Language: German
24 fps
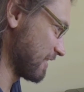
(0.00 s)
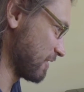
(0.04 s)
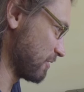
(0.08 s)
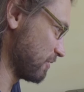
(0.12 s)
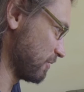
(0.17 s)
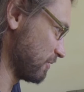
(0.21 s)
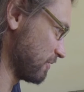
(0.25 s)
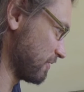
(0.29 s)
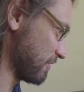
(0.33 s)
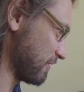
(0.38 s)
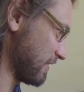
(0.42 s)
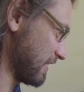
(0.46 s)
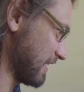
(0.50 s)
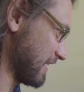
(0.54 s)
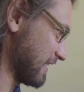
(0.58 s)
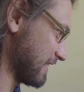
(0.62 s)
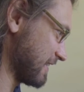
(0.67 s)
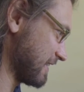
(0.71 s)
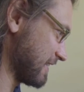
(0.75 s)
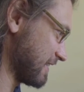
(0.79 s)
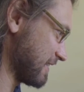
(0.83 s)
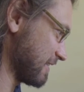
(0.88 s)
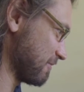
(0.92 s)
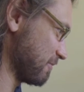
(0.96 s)
Gut,
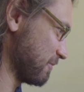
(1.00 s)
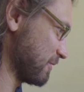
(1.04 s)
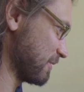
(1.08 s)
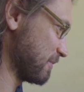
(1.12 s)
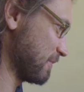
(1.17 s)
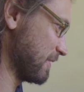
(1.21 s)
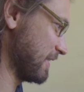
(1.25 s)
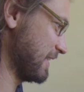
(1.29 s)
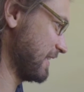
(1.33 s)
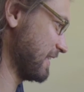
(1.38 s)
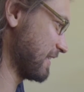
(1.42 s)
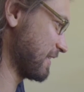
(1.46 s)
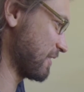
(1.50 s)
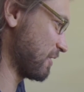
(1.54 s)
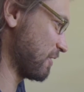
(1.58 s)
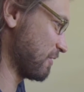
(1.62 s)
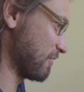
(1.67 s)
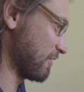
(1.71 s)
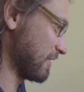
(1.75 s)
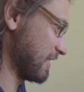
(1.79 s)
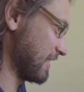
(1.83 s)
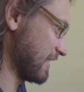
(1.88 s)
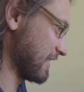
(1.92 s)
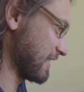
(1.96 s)
vielleicht muss man hier
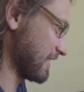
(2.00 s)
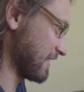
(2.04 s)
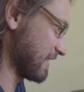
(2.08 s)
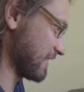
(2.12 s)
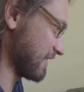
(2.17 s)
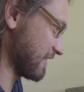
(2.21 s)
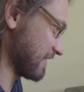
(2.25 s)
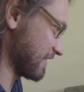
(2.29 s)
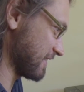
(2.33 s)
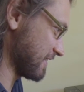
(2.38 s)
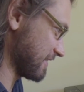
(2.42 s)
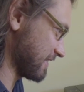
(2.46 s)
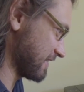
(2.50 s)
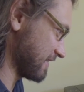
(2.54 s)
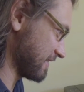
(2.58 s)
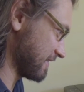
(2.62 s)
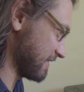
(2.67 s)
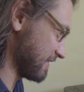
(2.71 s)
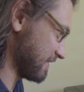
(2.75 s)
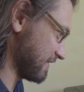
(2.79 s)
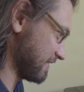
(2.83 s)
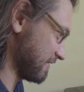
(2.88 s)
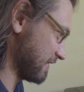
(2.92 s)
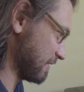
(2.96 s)
draufklicken,
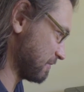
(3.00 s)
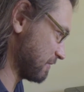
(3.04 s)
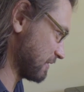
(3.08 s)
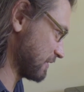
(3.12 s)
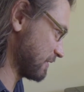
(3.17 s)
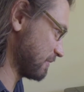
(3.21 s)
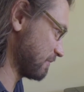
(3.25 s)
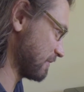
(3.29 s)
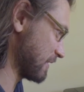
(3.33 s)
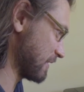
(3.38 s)
wenn man zum